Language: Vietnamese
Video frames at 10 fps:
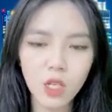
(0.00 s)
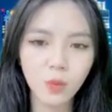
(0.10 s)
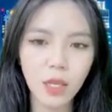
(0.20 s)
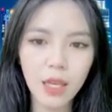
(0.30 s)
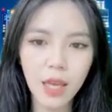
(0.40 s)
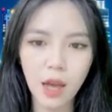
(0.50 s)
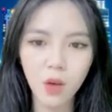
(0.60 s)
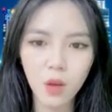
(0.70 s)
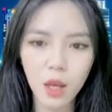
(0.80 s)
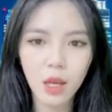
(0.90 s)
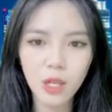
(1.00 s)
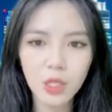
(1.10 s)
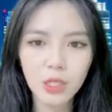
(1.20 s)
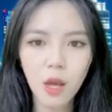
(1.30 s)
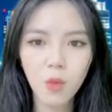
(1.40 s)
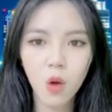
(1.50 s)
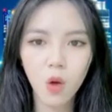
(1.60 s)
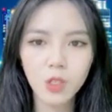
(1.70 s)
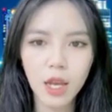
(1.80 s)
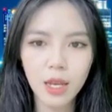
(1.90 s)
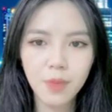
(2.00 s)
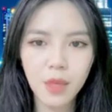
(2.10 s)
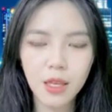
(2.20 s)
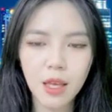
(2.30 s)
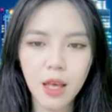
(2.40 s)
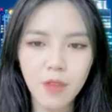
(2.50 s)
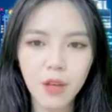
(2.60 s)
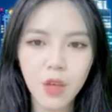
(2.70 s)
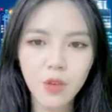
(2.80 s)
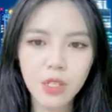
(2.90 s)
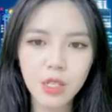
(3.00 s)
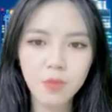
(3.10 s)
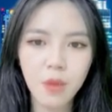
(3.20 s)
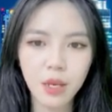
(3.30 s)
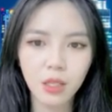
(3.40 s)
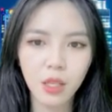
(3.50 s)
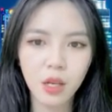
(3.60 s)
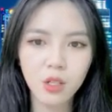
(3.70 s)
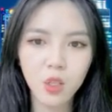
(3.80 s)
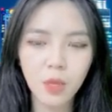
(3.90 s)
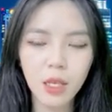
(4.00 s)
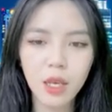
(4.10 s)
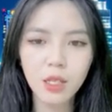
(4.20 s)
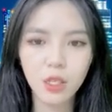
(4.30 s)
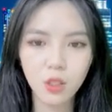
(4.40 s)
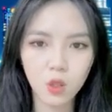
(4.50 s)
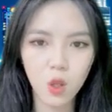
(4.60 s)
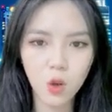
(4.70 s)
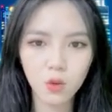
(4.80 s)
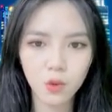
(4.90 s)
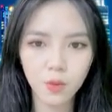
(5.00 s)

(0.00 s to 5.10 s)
trong thế giới ảo, truyền thông hỗ trợ NFT và giao dịch thương mại điện tử trong thế giới kỹ thuật số.